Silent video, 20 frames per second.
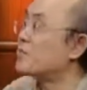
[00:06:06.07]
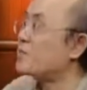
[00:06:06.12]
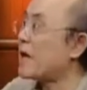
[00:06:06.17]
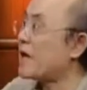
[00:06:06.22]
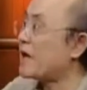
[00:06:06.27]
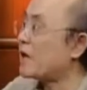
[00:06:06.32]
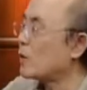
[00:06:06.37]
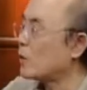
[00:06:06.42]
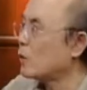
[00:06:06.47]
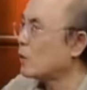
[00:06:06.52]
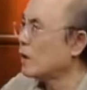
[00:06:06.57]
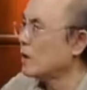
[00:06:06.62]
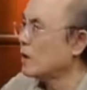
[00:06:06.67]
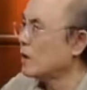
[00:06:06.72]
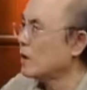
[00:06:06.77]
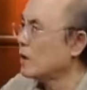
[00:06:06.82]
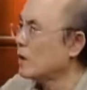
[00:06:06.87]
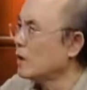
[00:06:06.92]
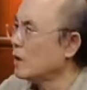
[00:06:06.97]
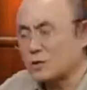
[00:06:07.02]
背六，
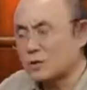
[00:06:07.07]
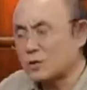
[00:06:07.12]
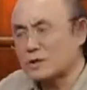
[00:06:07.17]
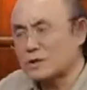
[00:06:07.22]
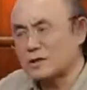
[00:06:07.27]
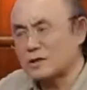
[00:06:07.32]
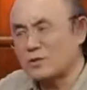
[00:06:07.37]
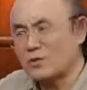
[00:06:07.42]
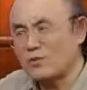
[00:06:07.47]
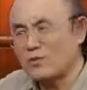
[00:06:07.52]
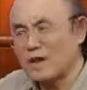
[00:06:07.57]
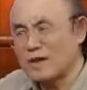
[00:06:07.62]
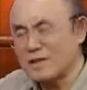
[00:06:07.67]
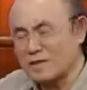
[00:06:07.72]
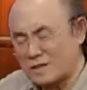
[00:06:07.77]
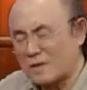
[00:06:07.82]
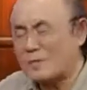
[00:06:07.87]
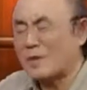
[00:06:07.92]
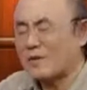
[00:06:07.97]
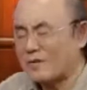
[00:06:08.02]
那时候他说
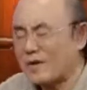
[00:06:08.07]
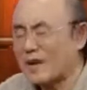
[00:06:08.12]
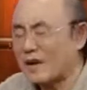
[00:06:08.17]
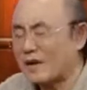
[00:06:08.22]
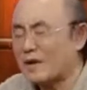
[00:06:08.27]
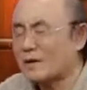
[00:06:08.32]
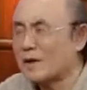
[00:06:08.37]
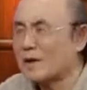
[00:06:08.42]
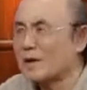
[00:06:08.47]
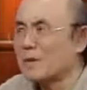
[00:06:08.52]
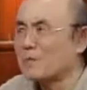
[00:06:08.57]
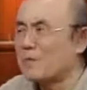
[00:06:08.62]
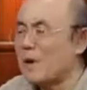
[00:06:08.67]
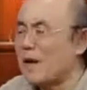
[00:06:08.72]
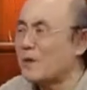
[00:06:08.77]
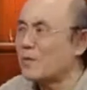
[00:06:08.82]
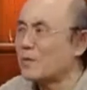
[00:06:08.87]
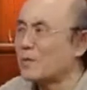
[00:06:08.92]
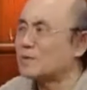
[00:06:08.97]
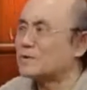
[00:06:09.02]
为什么非要
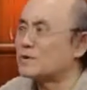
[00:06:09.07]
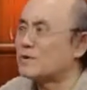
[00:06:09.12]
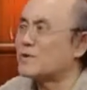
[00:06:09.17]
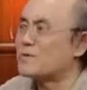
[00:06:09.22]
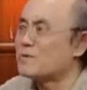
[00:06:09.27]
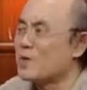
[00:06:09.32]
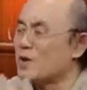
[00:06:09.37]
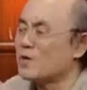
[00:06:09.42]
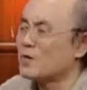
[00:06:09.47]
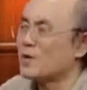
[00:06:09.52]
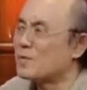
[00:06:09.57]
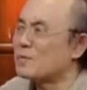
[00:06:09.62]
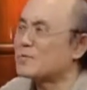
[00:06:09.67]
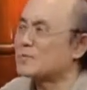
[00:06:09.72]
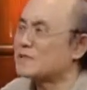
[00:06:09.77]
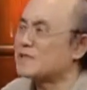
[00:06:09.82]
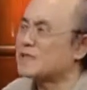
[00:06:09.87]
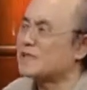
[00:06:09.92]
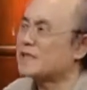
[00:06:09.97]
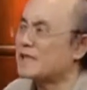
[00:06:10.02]
背五？就是命运
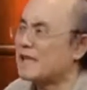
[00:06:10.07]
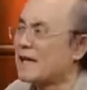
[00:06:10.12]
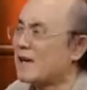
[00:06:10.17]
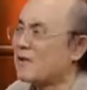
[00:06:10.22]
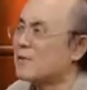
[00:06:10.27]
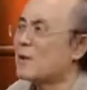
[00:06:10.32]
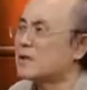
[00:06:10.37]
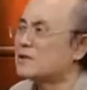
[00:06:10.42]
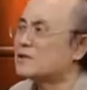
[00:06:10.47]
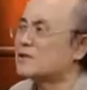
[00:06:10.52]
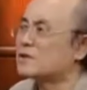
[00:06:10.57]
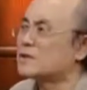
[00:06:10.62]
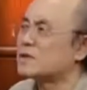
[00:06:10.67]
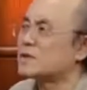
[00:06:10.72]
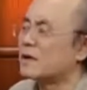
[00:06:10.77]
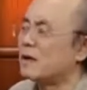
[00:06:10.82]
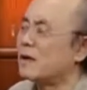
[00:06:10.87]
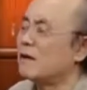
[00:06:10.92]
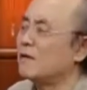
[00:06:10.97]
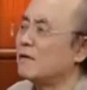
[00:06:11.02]
不行，田园就
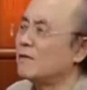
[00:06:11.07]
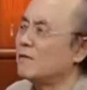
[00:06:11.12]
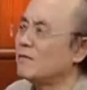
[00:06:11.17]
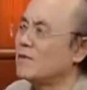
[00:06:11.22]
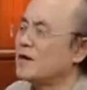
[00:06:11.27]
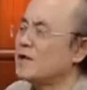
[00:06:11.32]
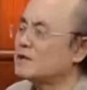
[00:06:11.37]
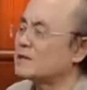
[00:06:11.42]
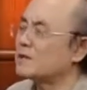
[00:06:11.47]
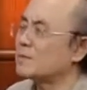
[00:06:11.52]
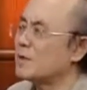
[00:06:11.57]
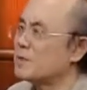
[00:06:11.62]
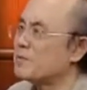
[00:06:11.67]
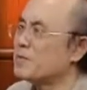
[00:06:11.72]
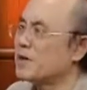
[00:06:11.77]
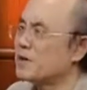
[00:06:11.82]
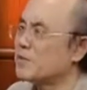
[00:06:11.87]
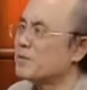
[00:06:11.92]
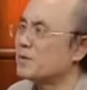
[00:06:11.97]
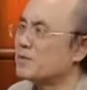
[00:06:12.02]
行。为什么
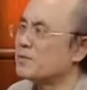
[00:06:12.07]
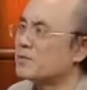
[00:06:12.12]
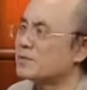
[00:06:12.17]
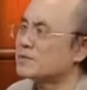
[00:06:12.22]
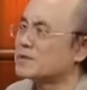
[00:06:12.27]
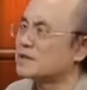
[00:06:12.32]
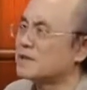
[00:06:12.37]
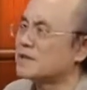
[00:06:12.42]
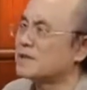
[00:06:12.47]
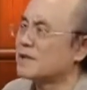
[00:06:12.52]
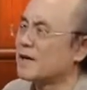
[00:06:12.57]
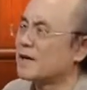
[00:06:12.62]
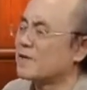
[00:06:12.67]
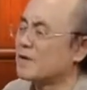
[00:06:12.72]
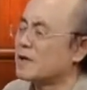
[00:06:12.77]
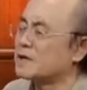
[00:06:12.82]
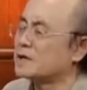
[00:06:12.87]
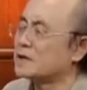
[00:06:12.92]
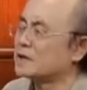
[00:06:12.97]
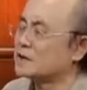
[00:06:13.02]
命运不行，田
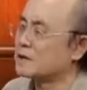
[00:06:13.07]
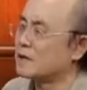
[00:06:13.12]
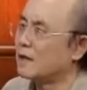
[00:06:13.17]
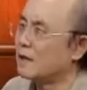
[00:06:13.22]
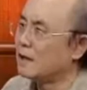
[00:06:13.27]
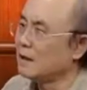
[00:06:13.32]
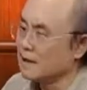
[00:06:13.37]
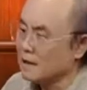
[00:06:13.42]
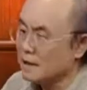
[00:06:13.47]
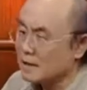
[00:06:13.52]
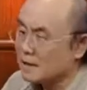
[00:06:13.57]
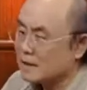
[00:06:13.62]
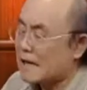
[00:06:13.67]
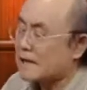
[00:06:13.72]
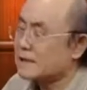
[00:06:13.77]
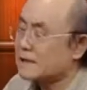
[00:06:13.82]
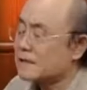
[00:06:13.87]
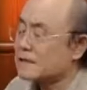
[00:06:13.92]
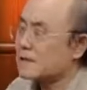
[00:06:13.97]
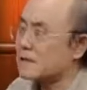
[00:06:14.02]
园就行？为什么？
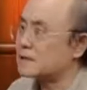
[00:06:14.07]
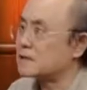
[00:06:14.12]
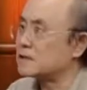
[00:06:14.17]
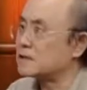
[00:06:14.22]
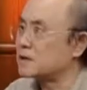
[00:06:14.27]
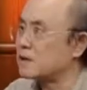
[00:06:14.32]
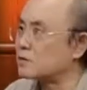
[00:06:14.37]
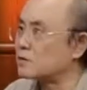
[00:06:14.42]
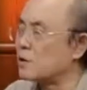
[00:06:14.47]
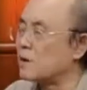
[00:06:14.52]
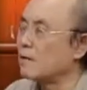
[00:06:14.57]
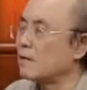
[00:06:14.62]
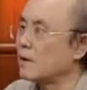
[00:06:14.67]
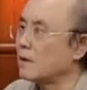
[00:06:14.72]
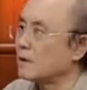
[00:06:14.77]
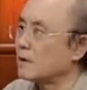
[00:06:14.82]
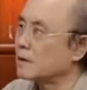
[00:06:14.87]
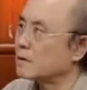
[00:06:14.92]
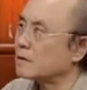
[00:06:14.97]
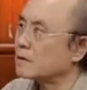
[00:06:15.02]
他跟他解释，他说，
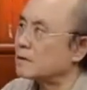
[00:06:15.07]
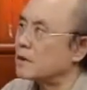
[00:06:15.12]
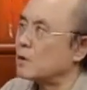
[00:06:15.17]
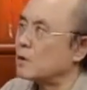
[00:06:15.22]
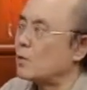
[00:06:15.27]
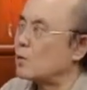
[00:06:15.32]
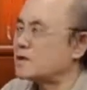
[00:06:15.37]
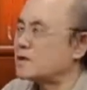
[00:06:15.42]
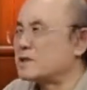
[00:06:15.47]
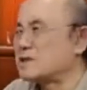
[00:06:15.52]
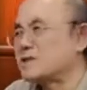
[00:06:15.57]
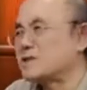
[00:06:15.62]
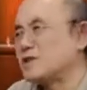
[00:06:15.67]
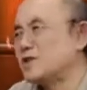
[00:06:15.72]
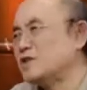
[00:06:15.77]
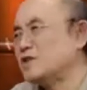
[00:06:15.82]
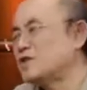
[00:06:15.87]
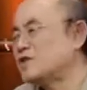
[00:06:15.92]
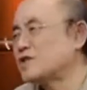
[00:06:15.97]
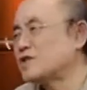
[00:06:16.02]
他说我自己
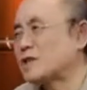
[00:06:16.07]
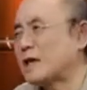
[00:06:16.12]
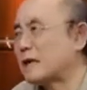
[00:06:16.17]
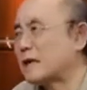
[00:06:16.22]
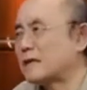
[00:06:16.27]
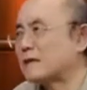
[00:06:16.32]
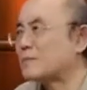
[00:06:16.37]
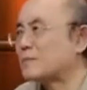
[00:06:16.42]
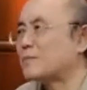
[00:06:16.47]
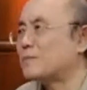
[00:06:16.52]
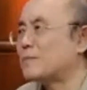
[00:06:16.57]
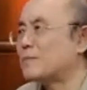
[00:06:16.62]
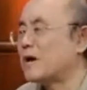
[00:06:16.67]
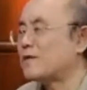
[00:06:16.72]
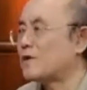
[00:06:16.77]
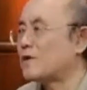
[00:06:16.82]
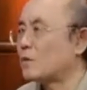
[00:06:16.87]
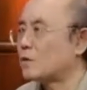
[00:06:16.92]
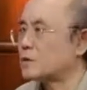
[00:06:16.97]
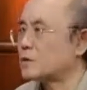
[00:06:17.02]
临时想了个办法。